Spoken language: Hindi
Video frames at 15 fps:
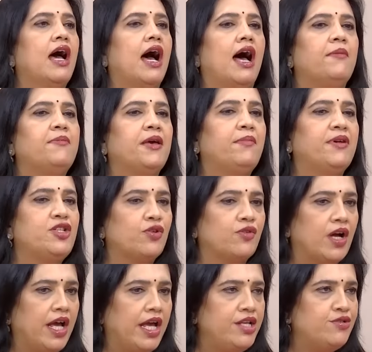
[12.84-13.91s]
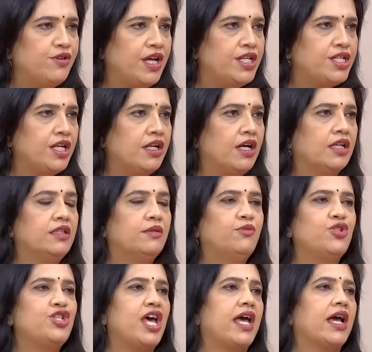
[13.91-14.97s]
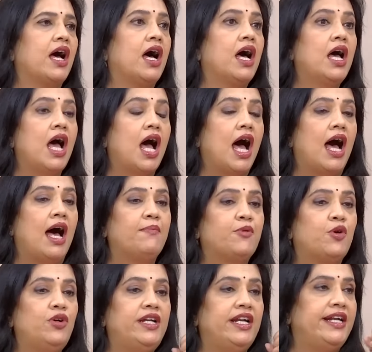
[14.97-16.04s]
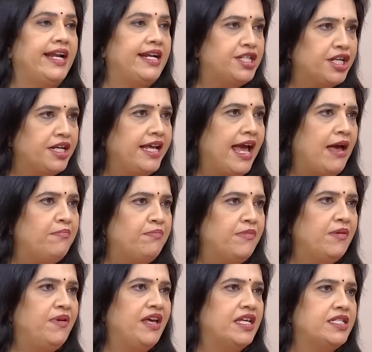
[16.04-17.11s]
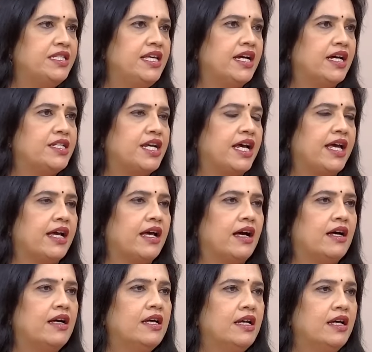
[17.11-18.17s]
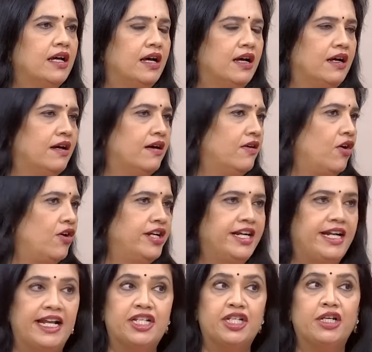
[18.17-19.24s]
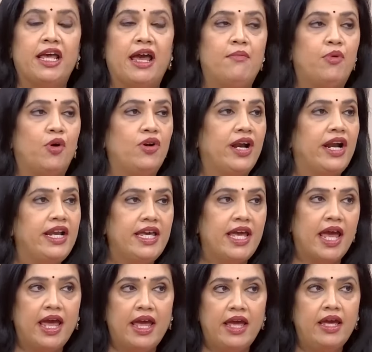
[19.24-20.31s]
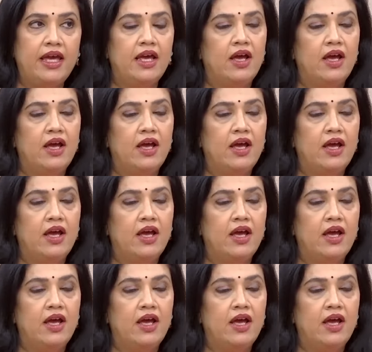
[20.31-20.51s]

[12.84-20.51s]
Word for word: आपके बच्चों का एजुकेशन ख़त्म हो जाएगा आपको डिटेंशन कैंप में भेज दिया जाएगा और डिटेंशन कैंप ऑलरेडी हैं